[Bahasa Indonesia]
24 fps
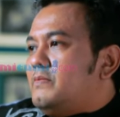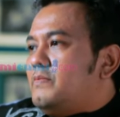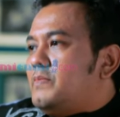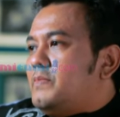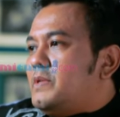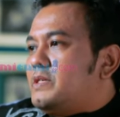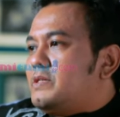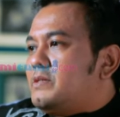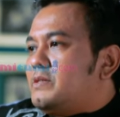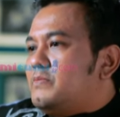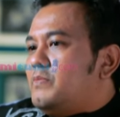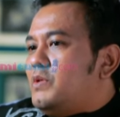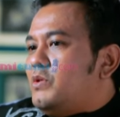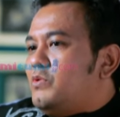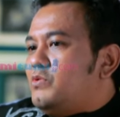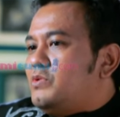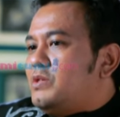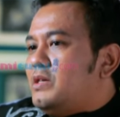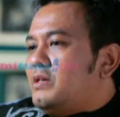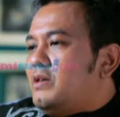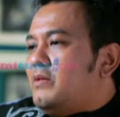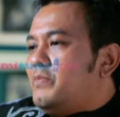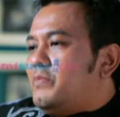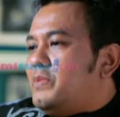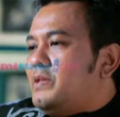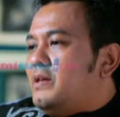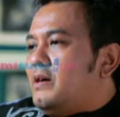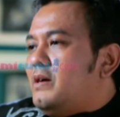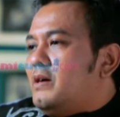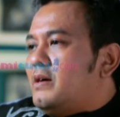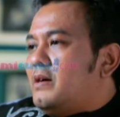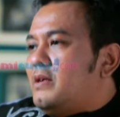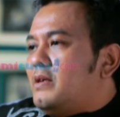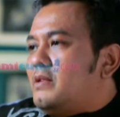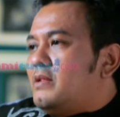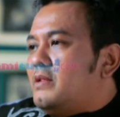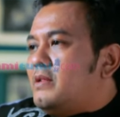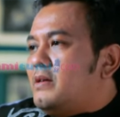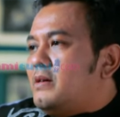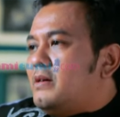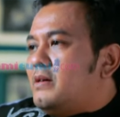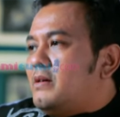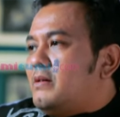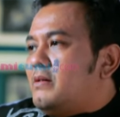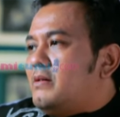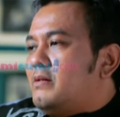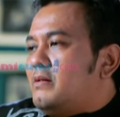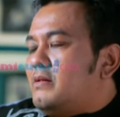pas baru saya nyampe
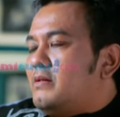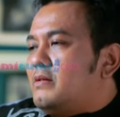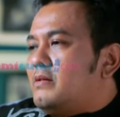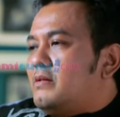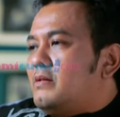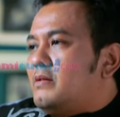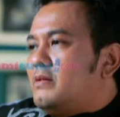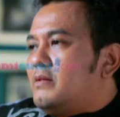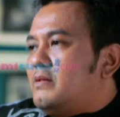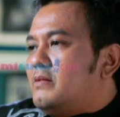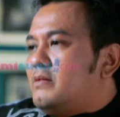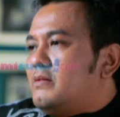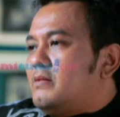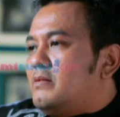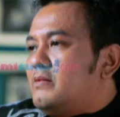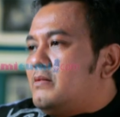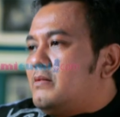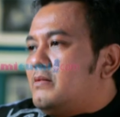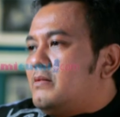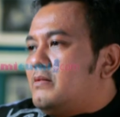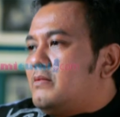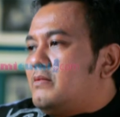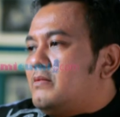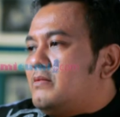Jakarta uh,